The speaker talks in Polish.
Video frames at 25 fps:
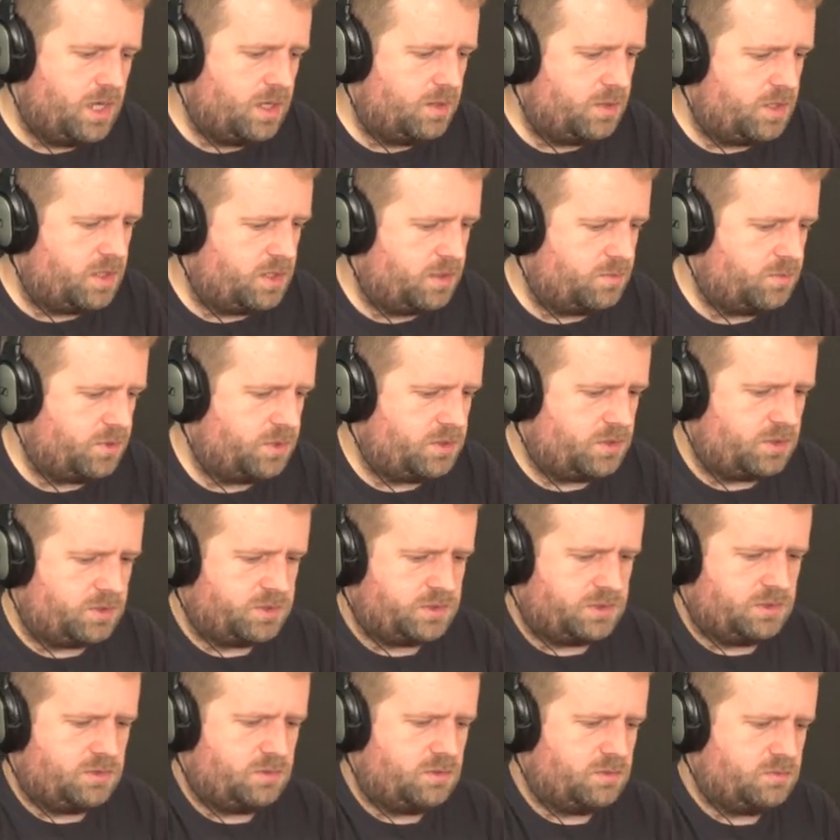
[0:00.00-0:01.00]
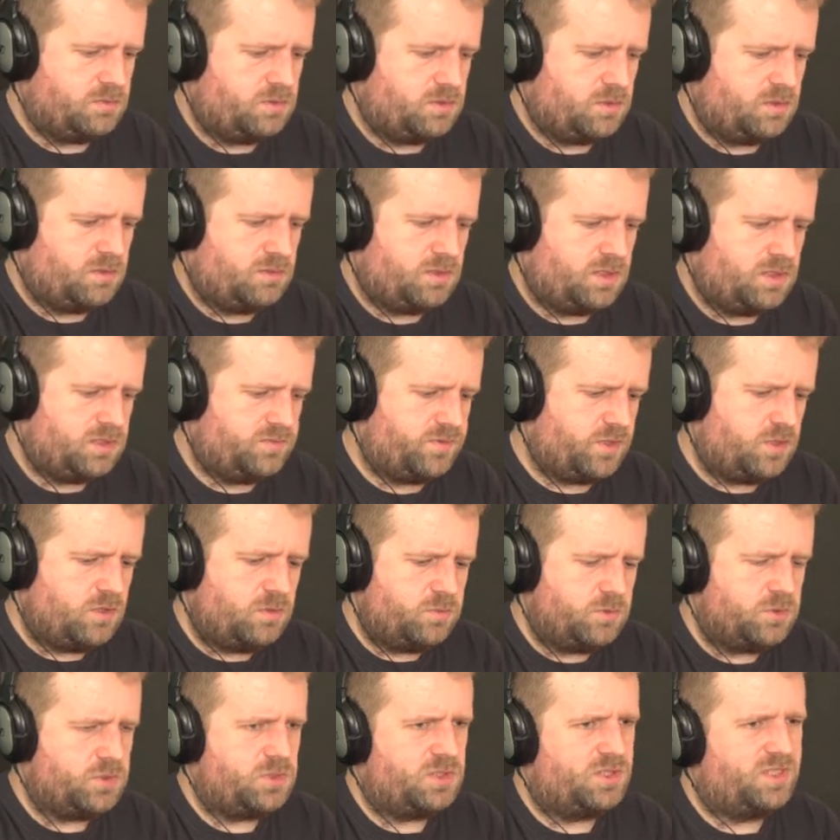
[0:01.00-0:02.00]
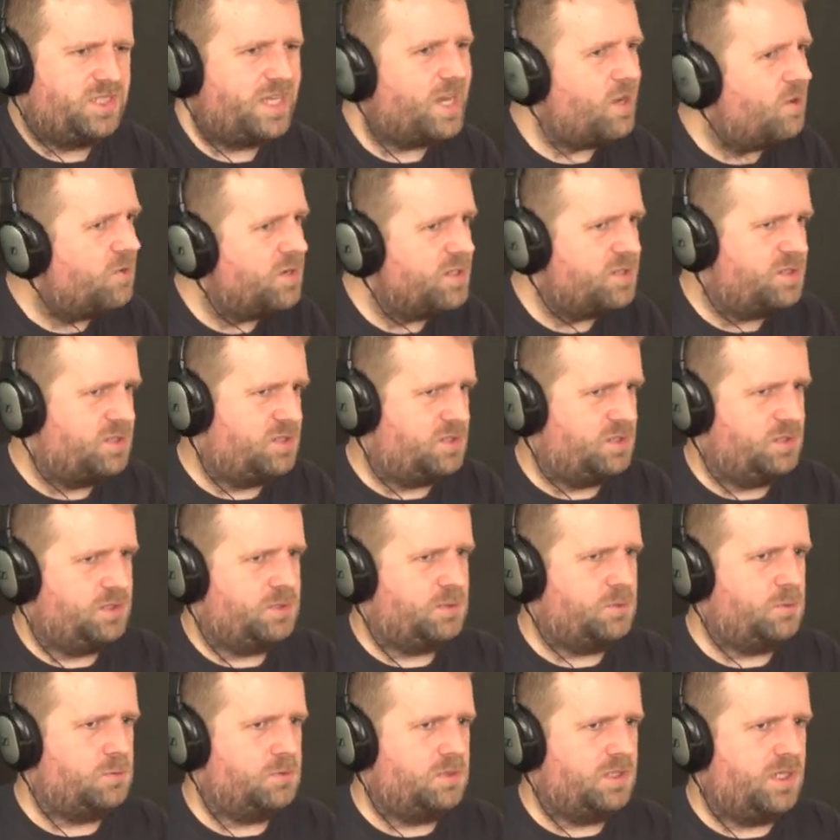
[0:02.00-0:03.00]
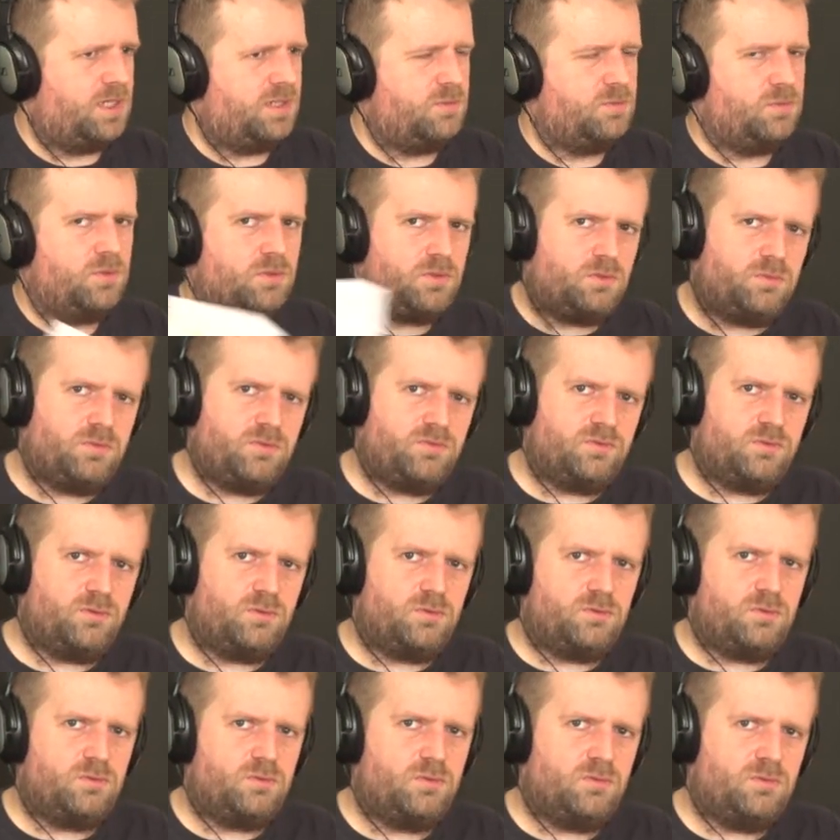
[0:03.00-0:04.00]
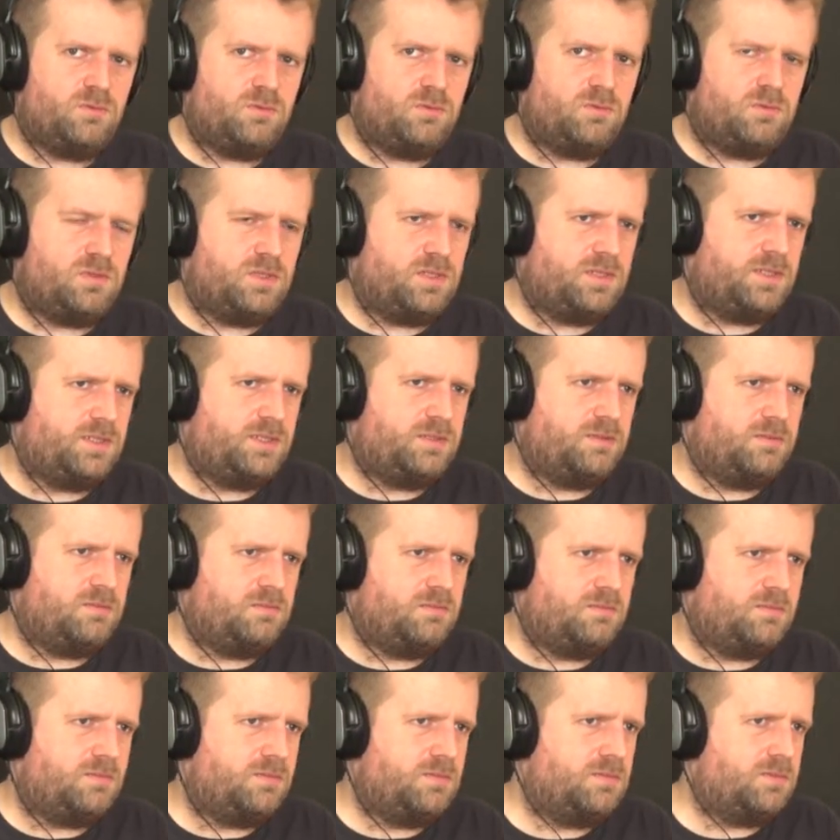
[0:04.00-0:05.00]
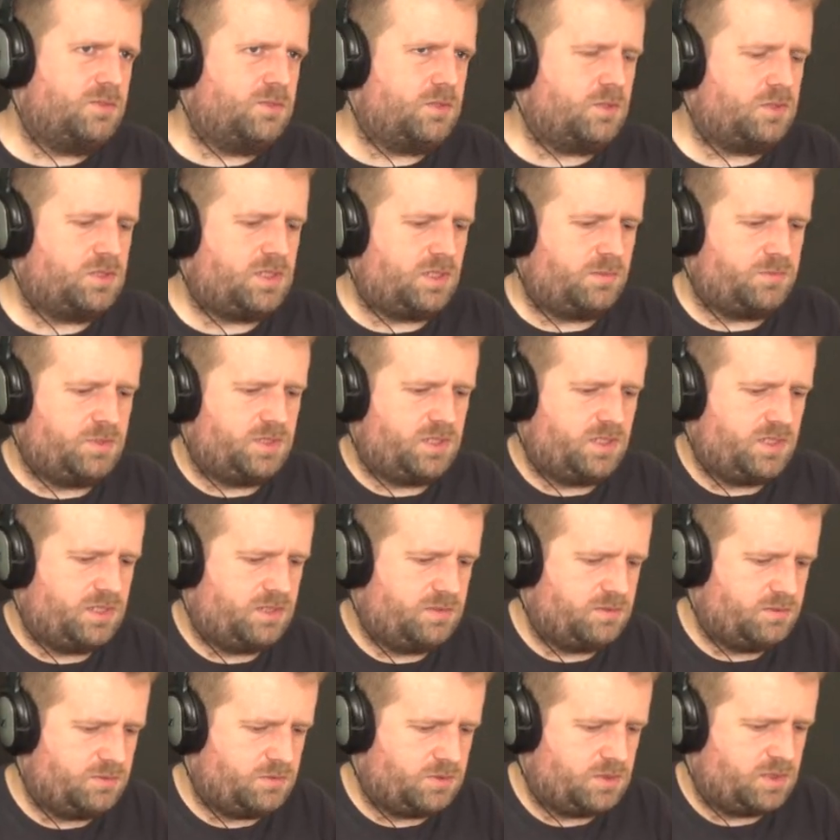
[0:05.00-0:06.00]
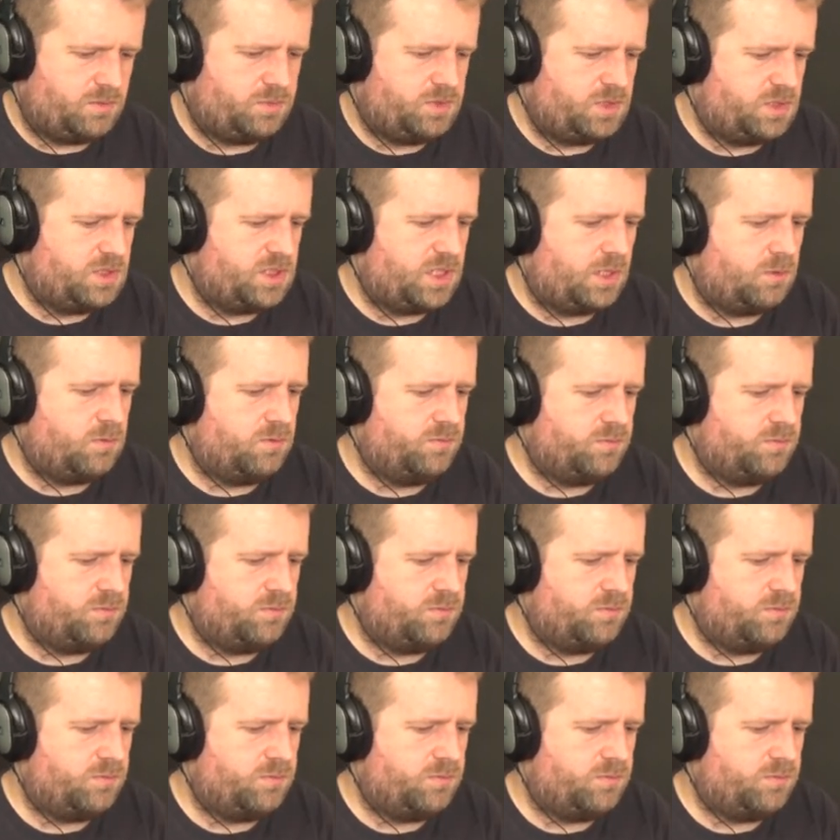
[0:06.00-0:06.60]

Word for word: Y, moi drodzy, to, to jest wiadomość teoretycznie z grudnia, bo, bo w grudniu y, coś tam, się, coś tam się działo.